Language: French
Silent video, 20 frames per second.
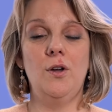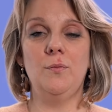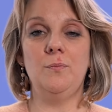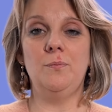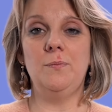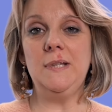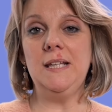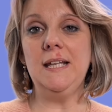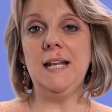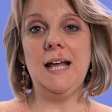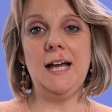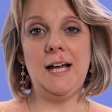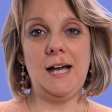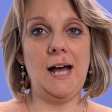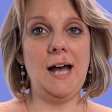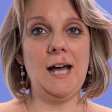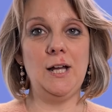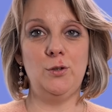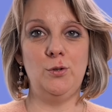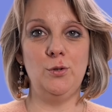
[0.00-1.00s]
1000
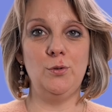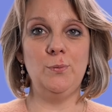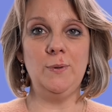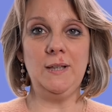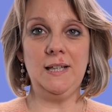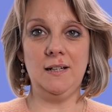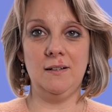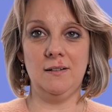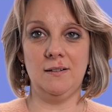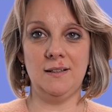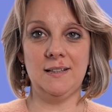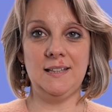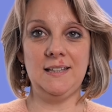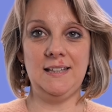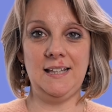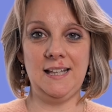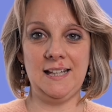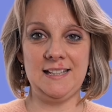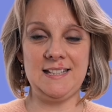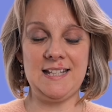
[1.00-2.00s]
à 2000 euh,
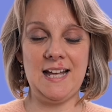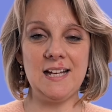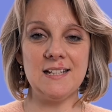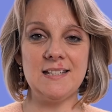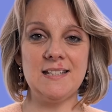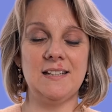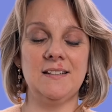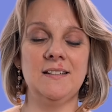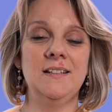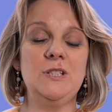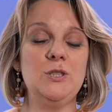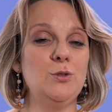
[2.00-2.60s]
qui exercent.